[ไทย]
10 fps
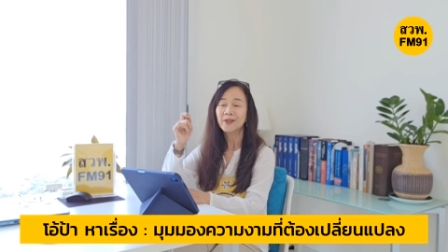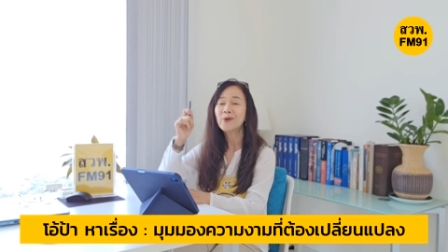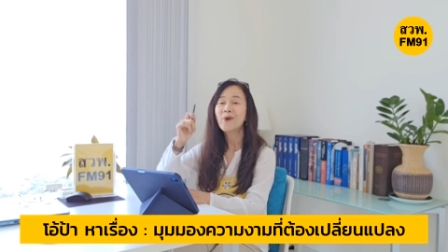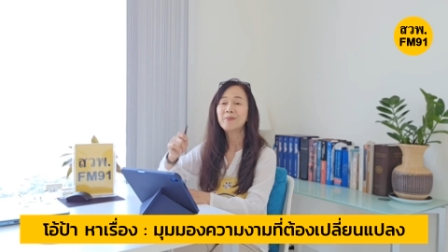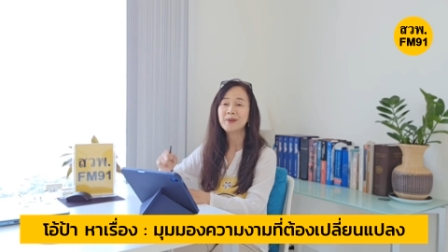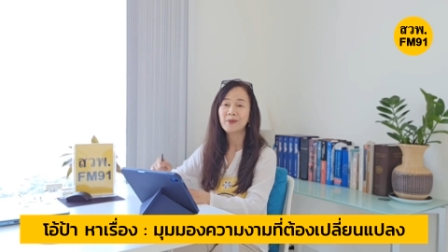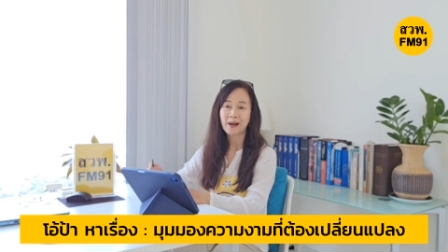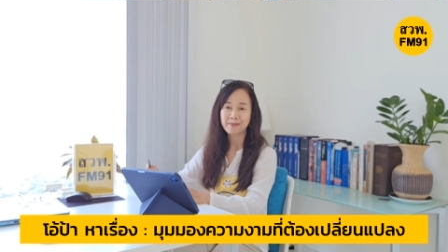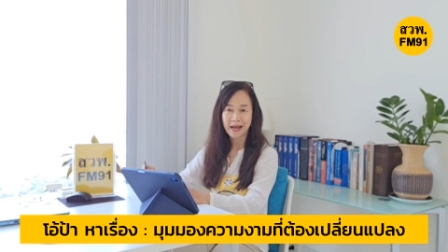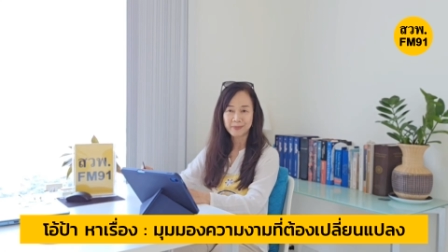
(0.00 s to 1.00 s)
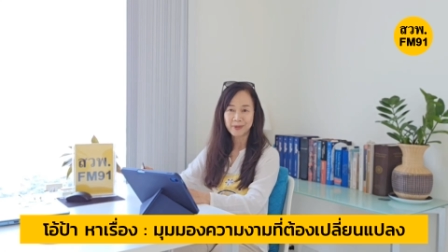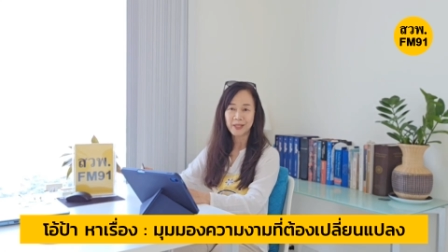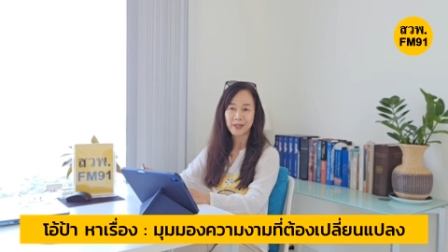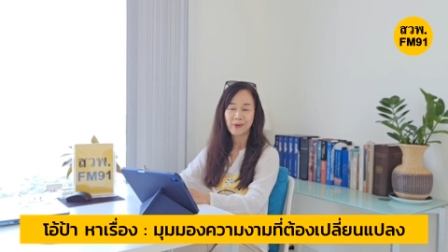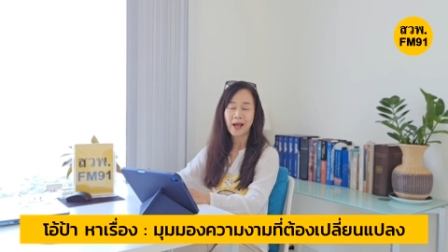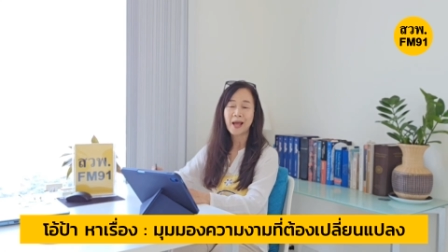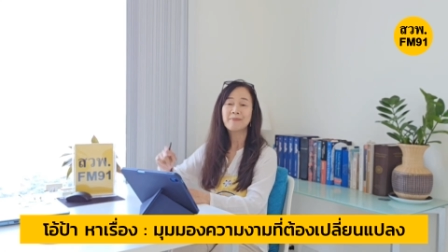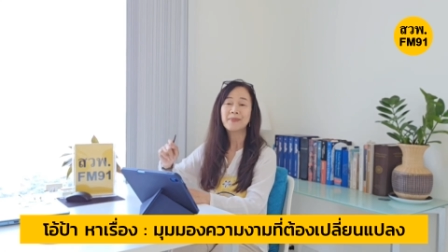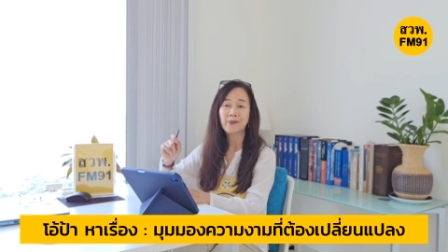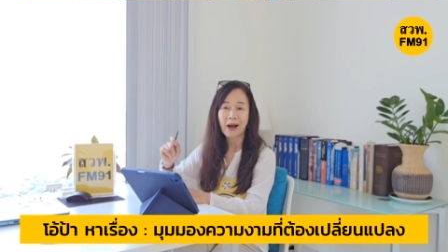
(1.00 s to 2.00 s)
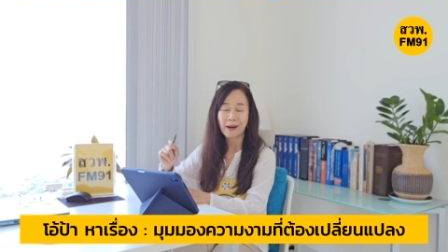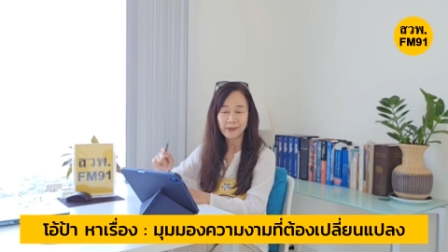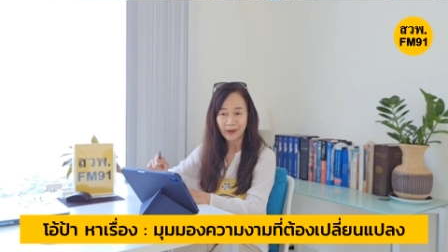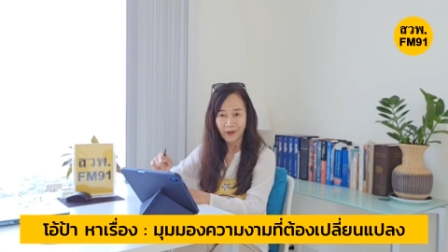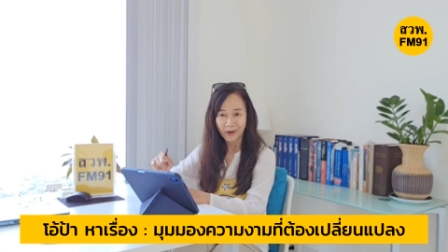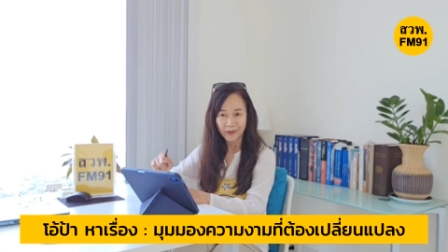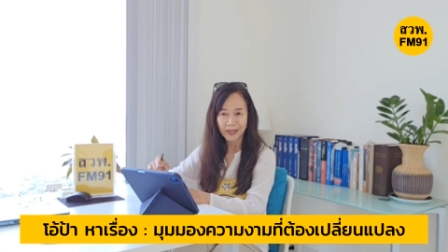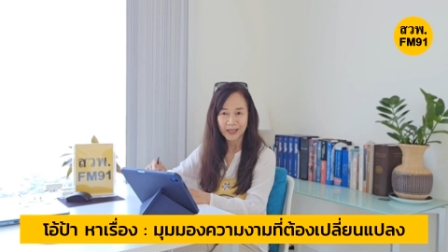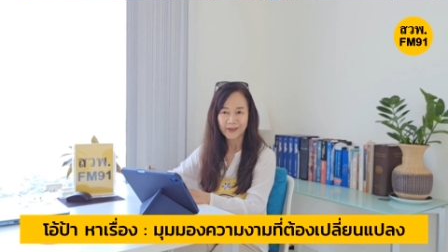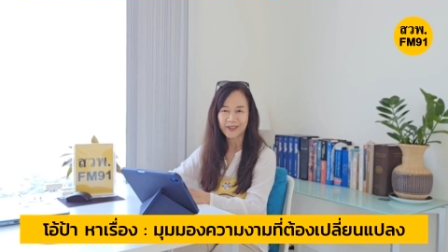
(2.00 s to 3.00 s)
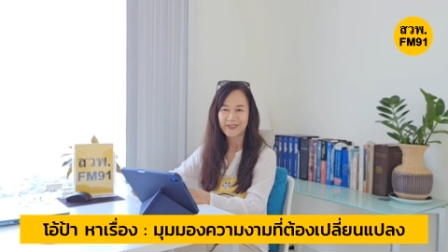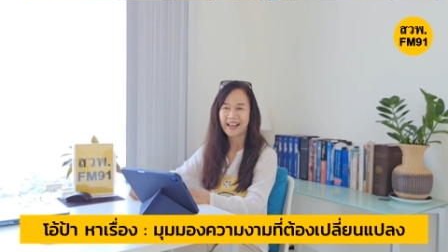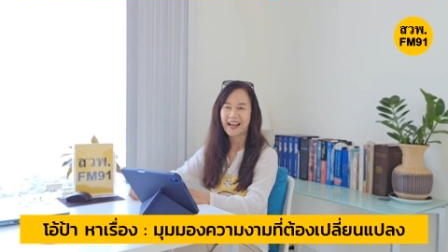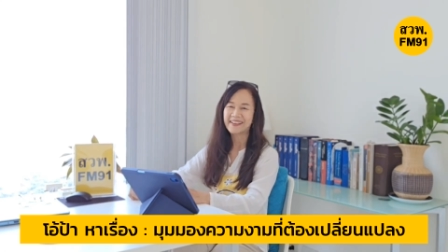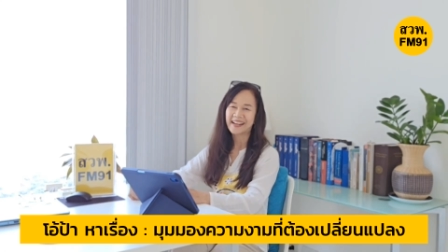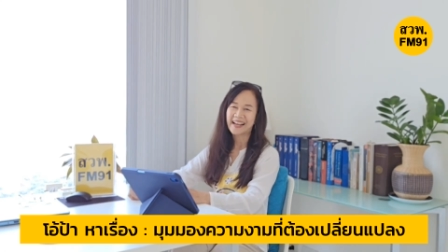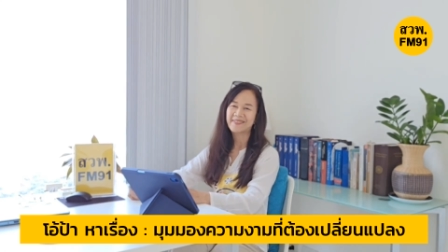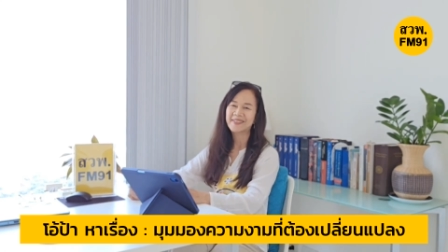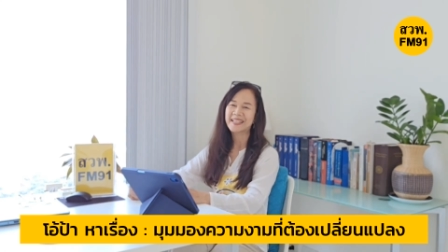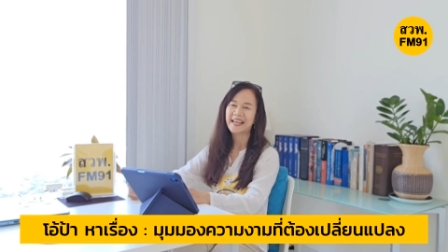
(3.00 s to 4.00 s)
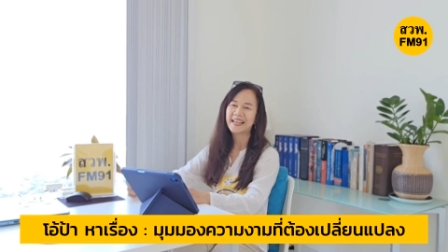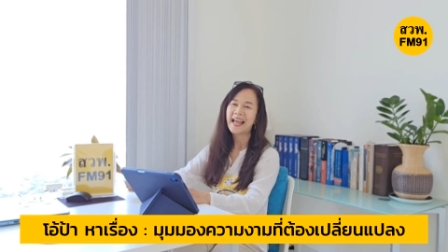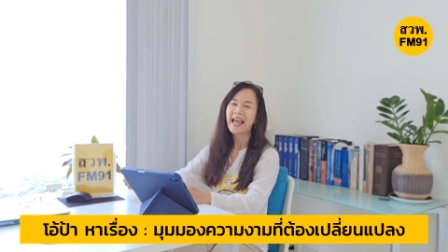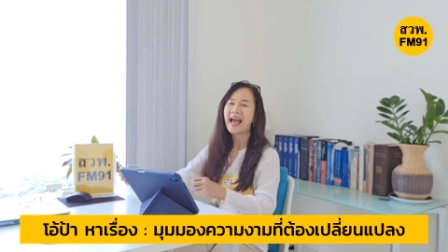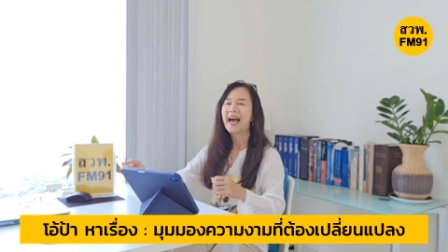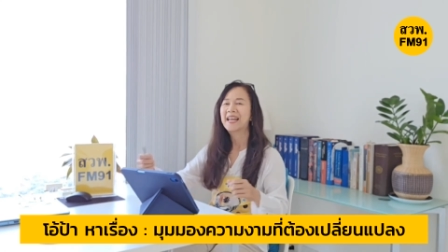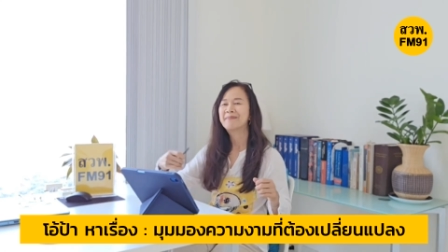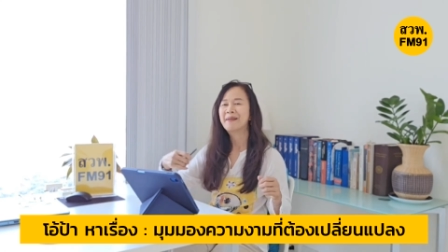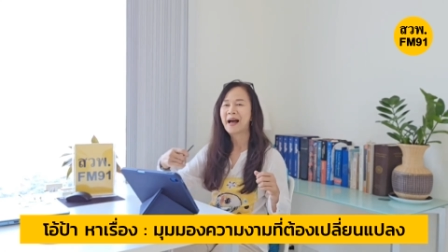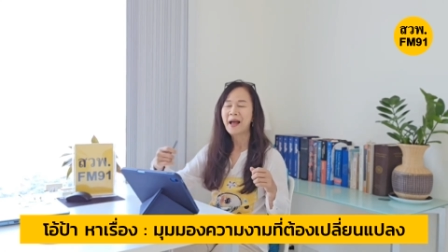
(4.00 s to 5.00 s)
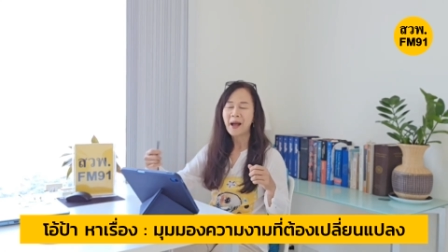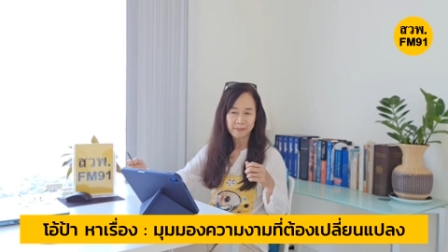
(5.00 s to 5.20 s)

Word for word: ทุกคนมีความงามอยู่ในตัว มีความหล่ออยู่ในตัวอยู่แล้วนะคะ เพราะฉะนั้นหันมา